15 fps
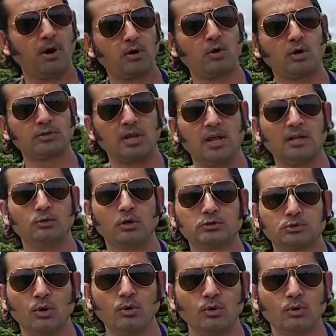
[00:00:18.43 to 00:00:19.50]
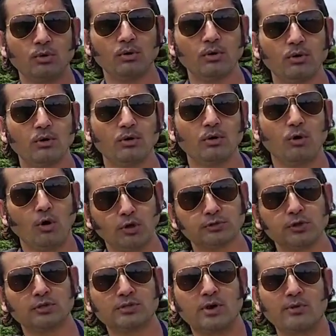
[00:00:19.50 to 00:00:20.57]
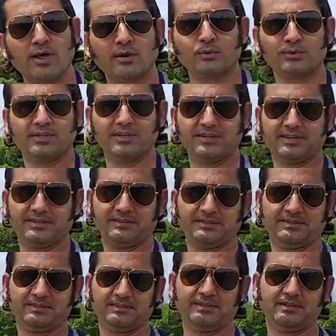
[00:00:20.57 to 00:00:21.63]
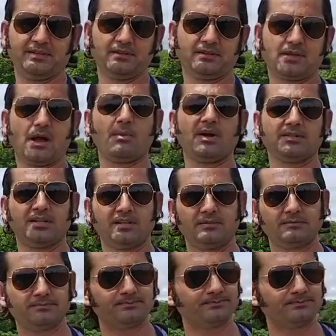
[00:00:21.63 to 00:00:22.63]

पंखों से नहीं दोस्तों हौसलों से उड़ान होती है क्या बात है